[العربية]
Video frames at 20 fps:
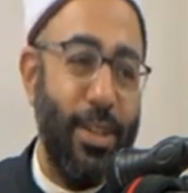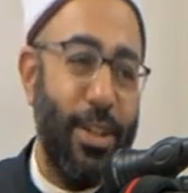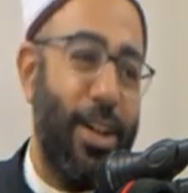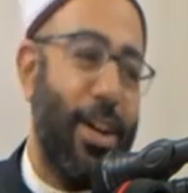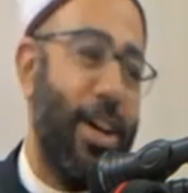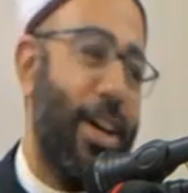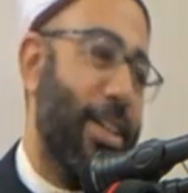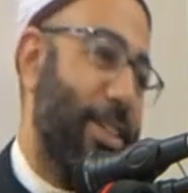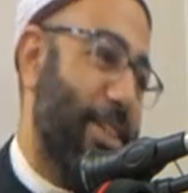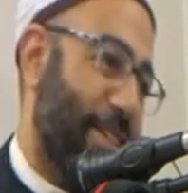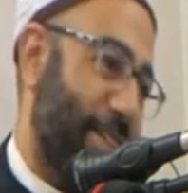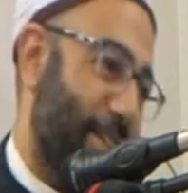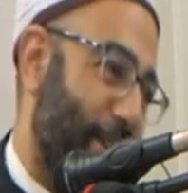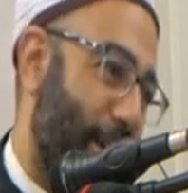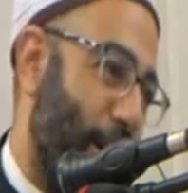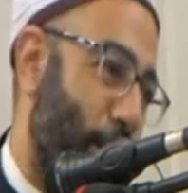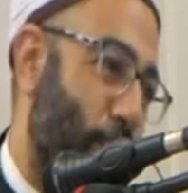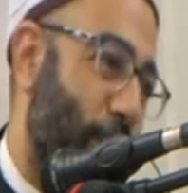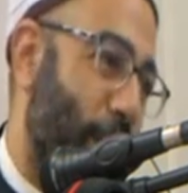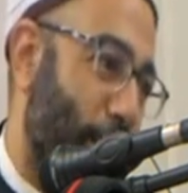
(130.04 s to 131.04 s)
قادر
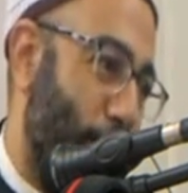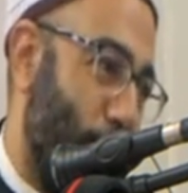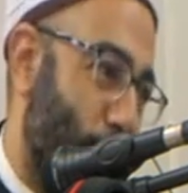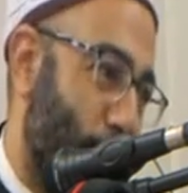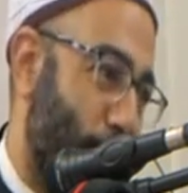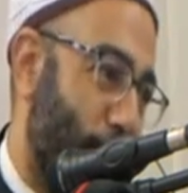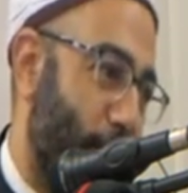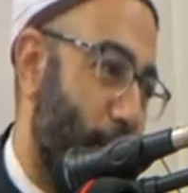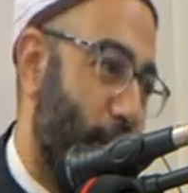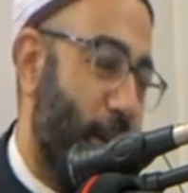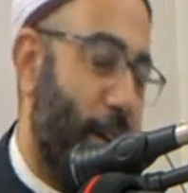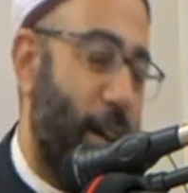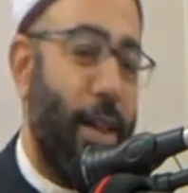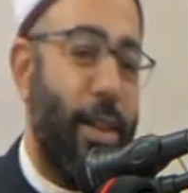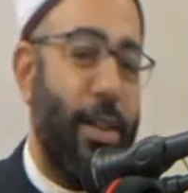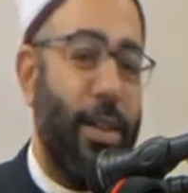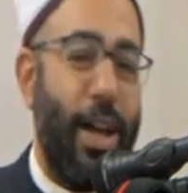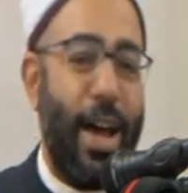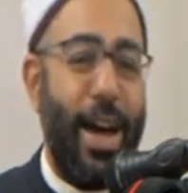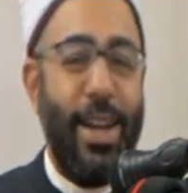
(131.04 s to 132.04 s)
أوجدهم
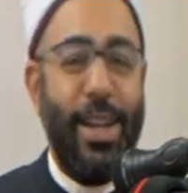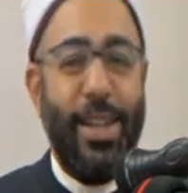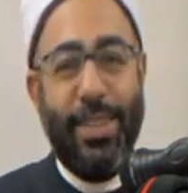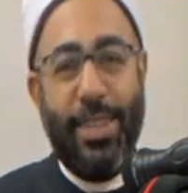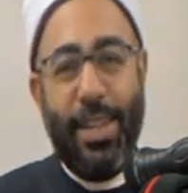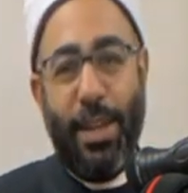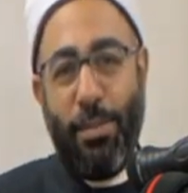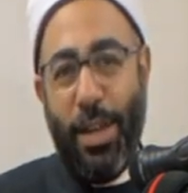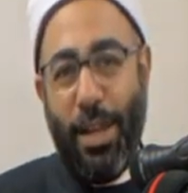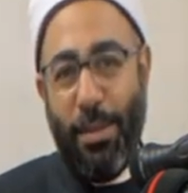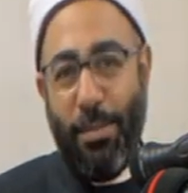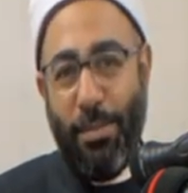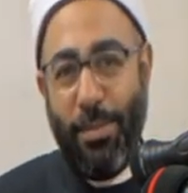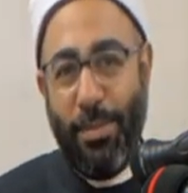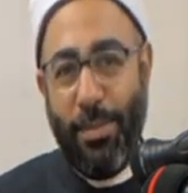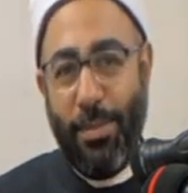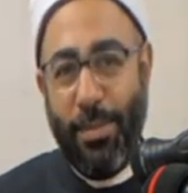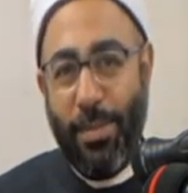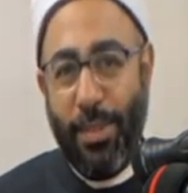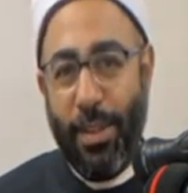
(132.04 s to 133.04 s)
على التمام
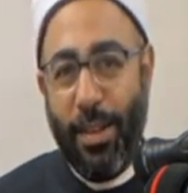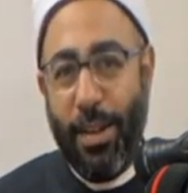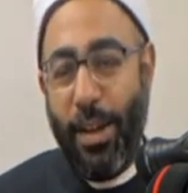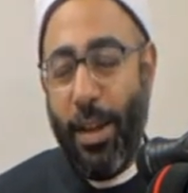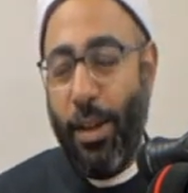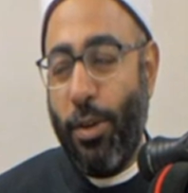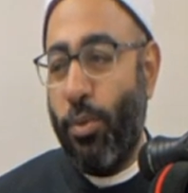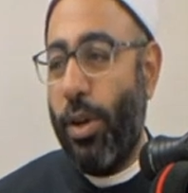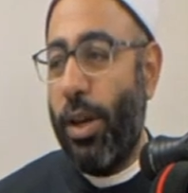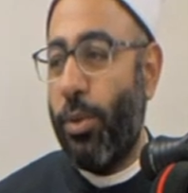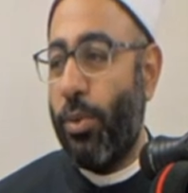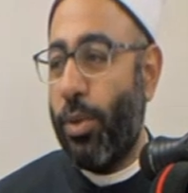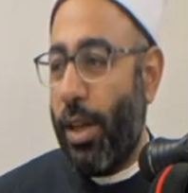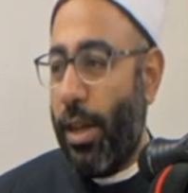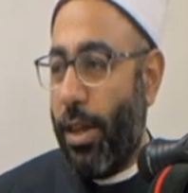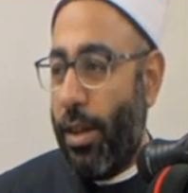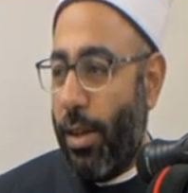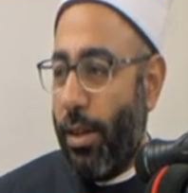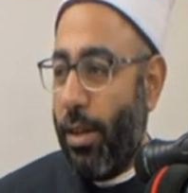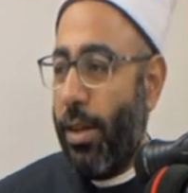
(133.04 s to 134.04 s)
لأنه لو
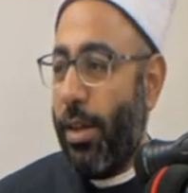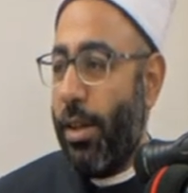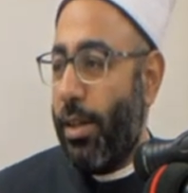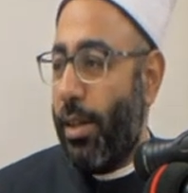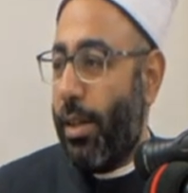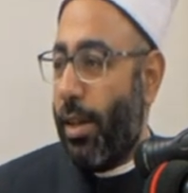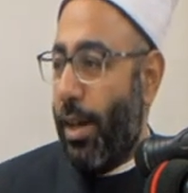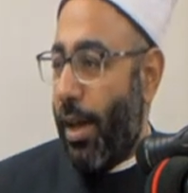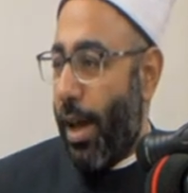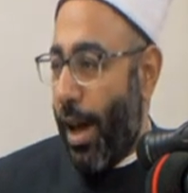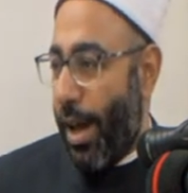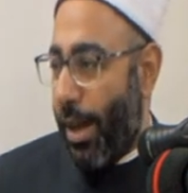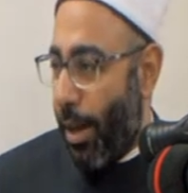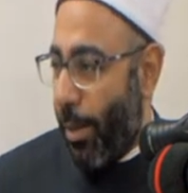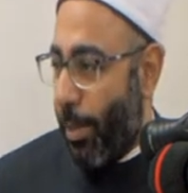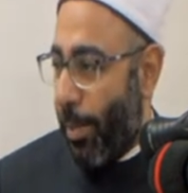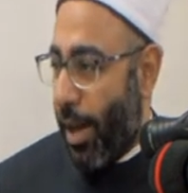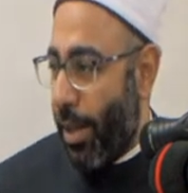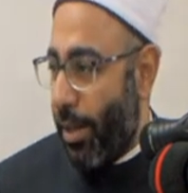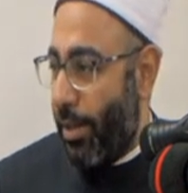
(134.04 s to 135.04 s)
كان قادرا على
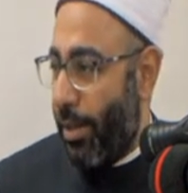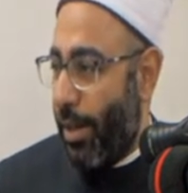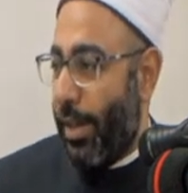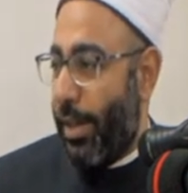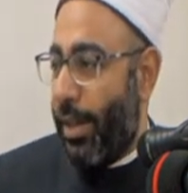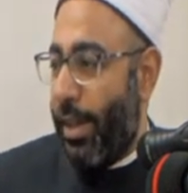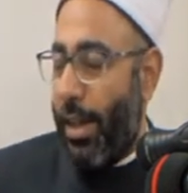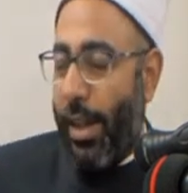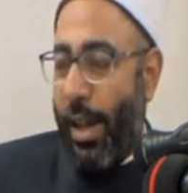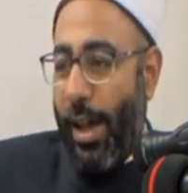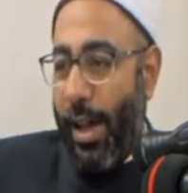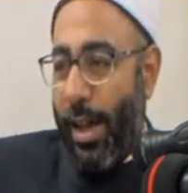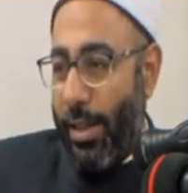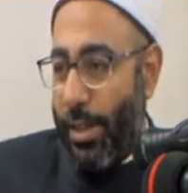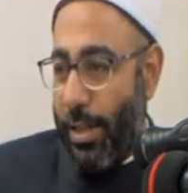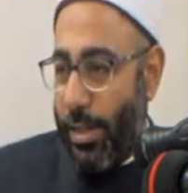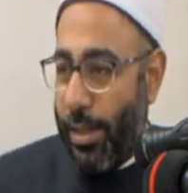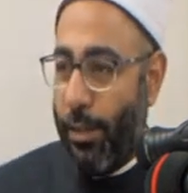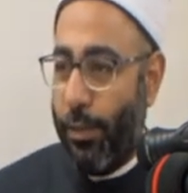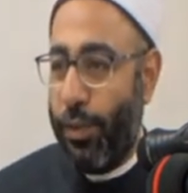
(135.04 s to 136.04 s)
البعض لكان
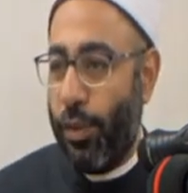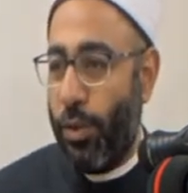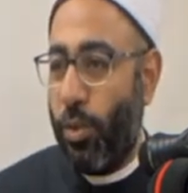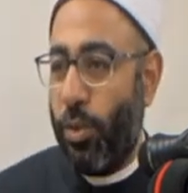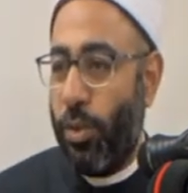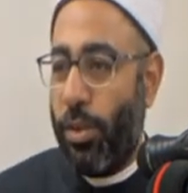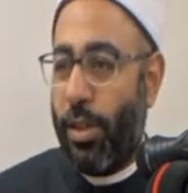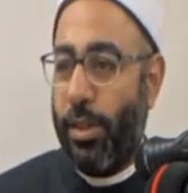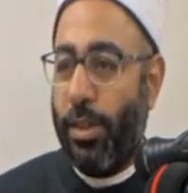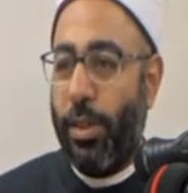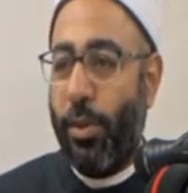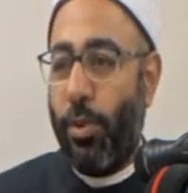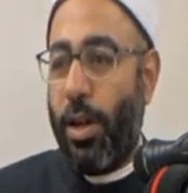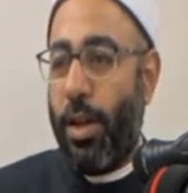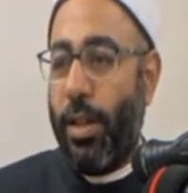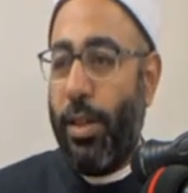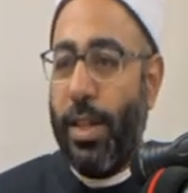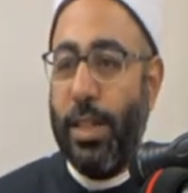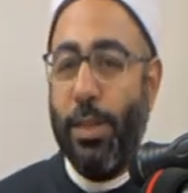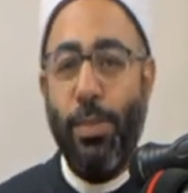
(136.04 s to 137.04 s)
حادثا في قدرته
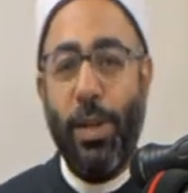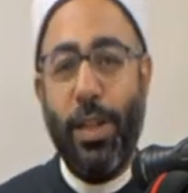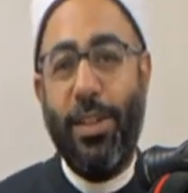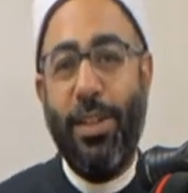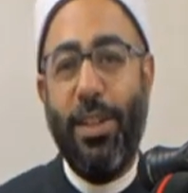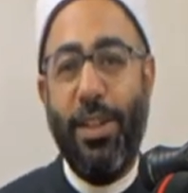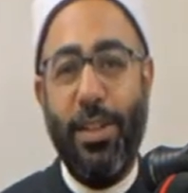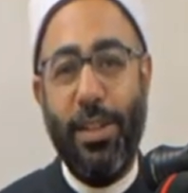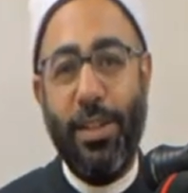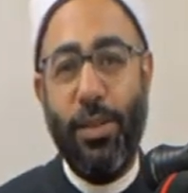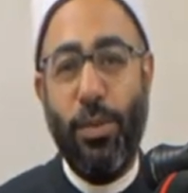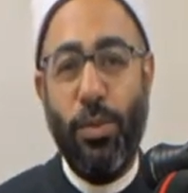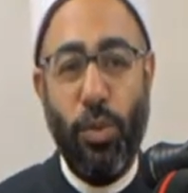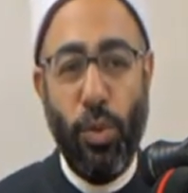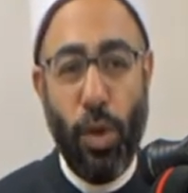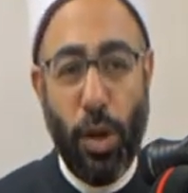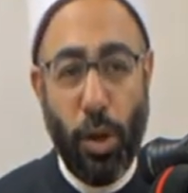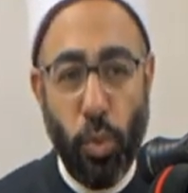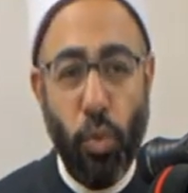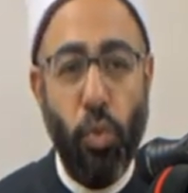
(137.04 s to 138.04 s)
وقد أثبتنا
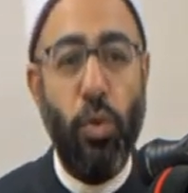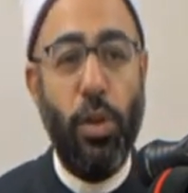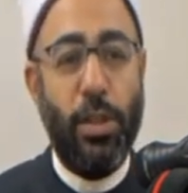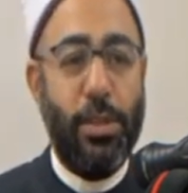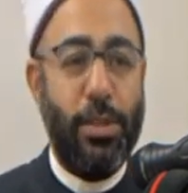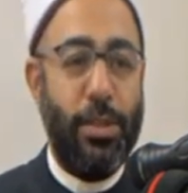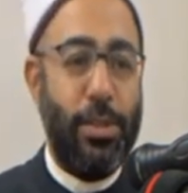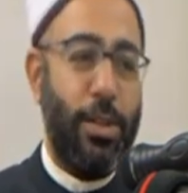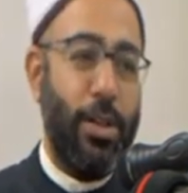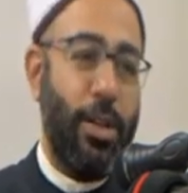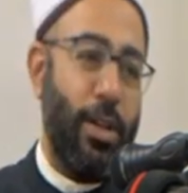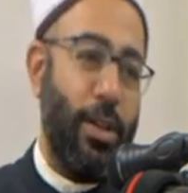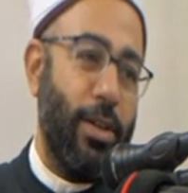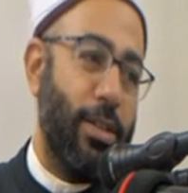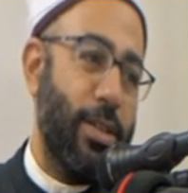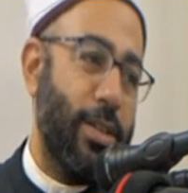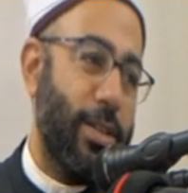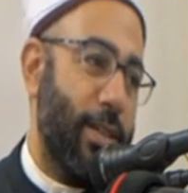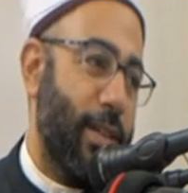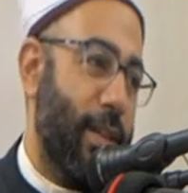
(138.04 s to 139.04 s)
ضرورة
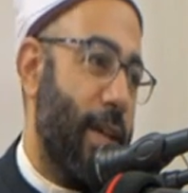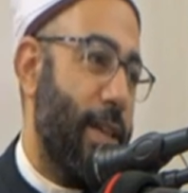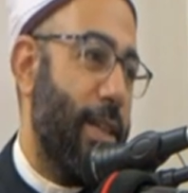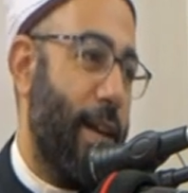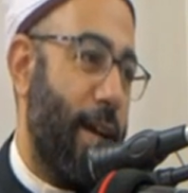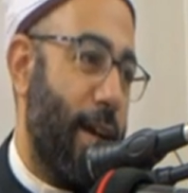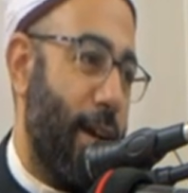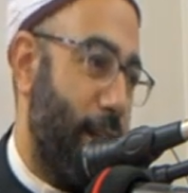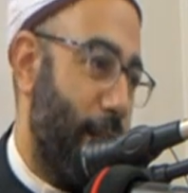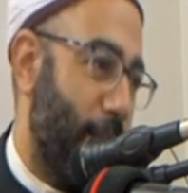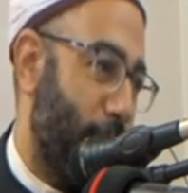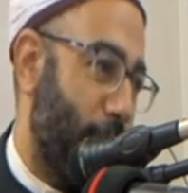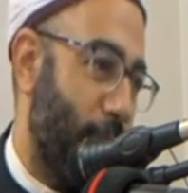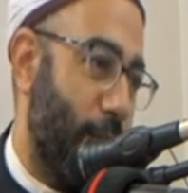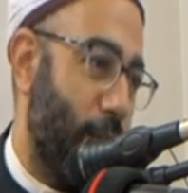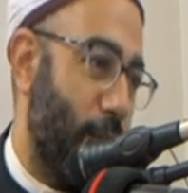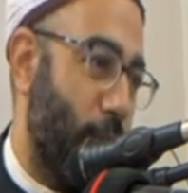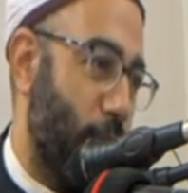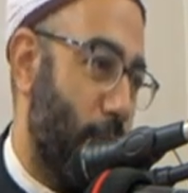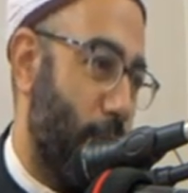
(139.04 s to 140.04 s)
استناد العالم
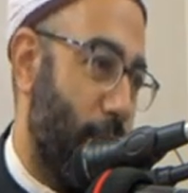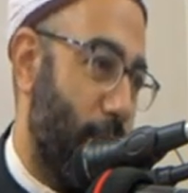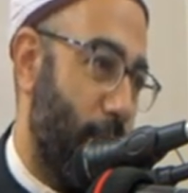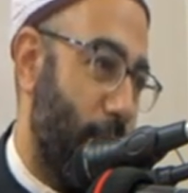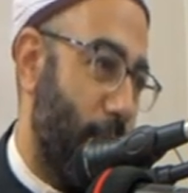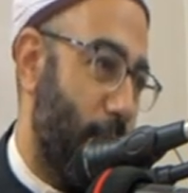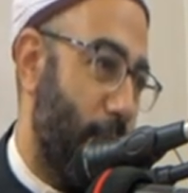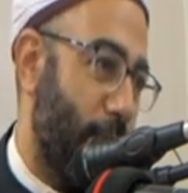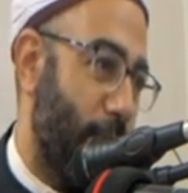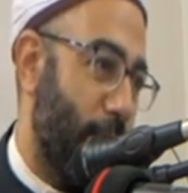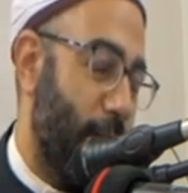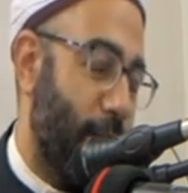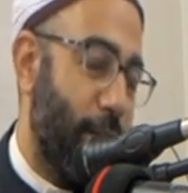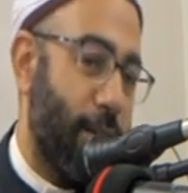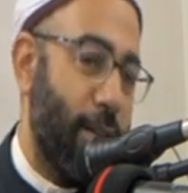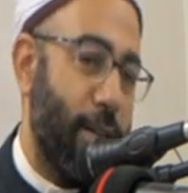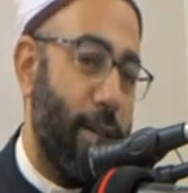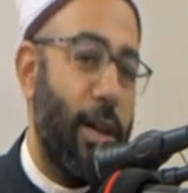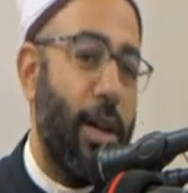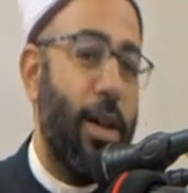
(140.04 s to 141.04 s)
إلى قدرة إيه؟
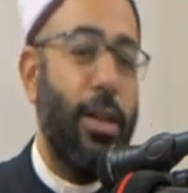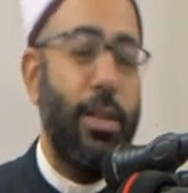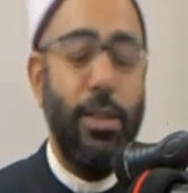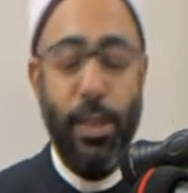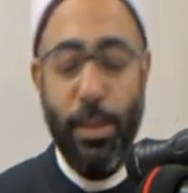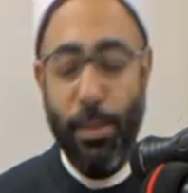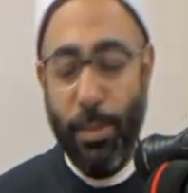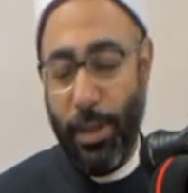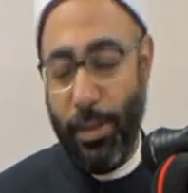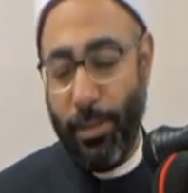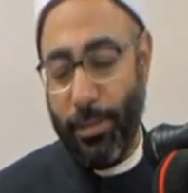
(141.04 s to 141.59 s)
قديمة